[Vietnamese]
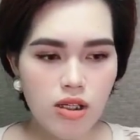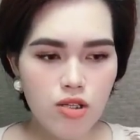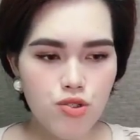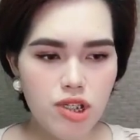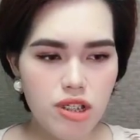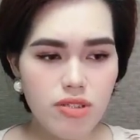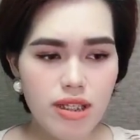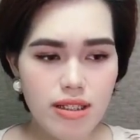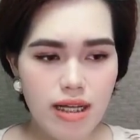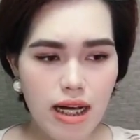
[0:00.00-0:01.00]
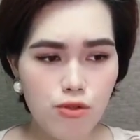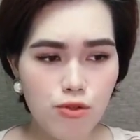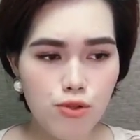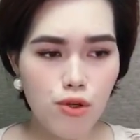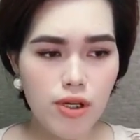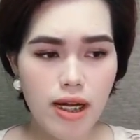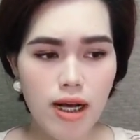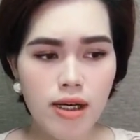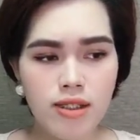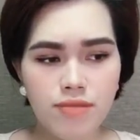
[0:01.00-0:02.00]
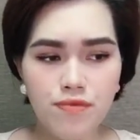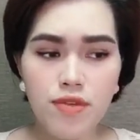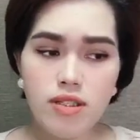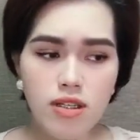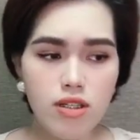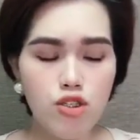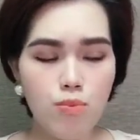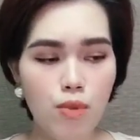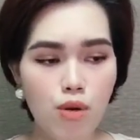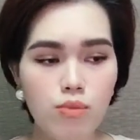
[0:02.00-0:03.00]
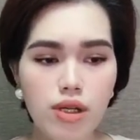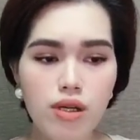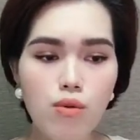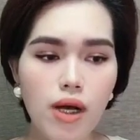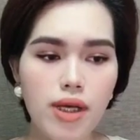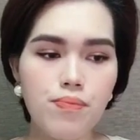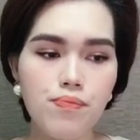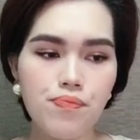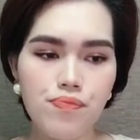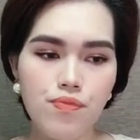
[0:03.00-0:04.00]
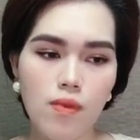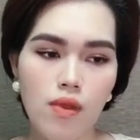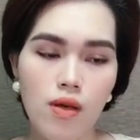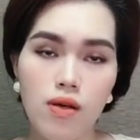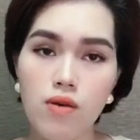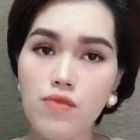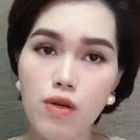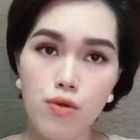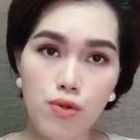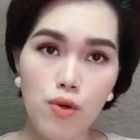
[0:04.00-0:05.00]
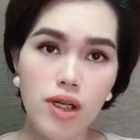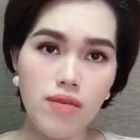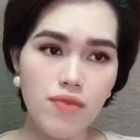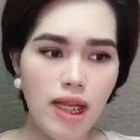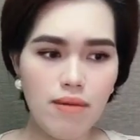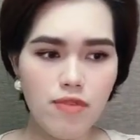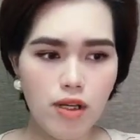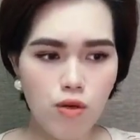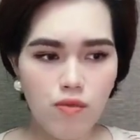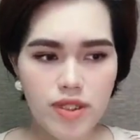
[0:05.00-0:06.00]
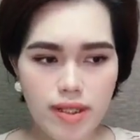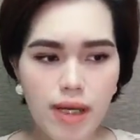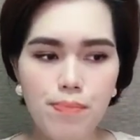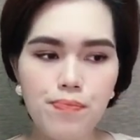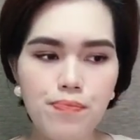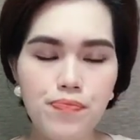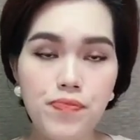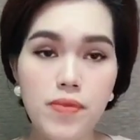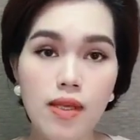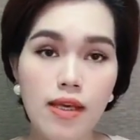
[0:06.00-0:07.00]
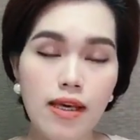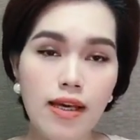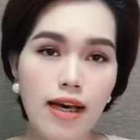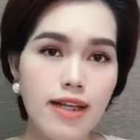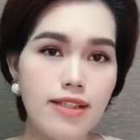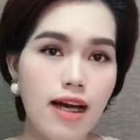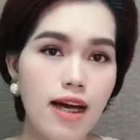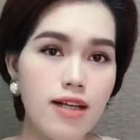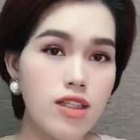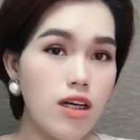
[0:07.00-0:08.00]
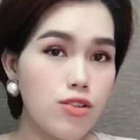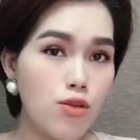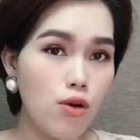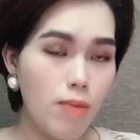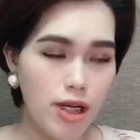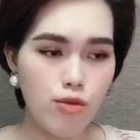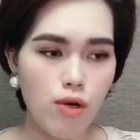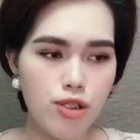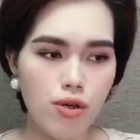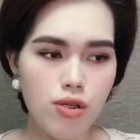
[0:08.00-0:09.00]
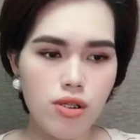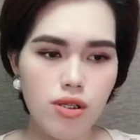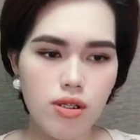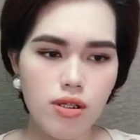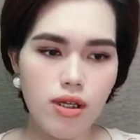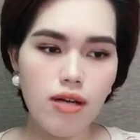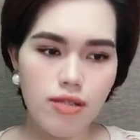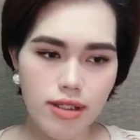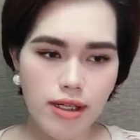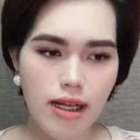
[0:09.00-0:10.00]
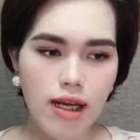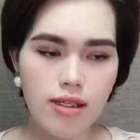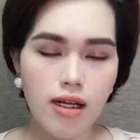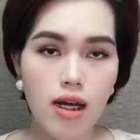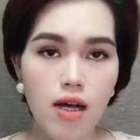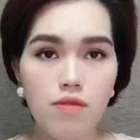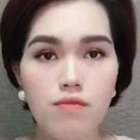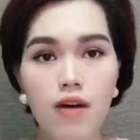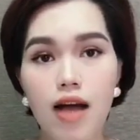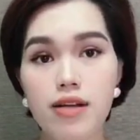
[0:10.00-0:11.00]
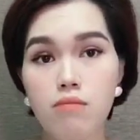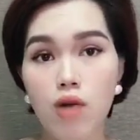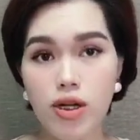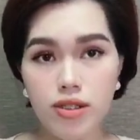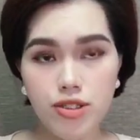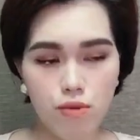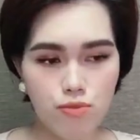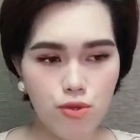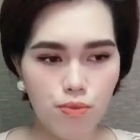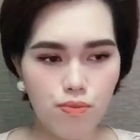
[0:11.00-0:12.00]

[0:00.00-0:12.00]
Chuyện đó xảy ra hồi tôi còn đang là phiên dịch cho một công ty nước ngoài. Công việc của tôi là phải làm việc cùng với sếp. Anh ta chỉ hơn tôi có bảy tuổi thôi, là người thành đạt và được mọi người trọng dụng.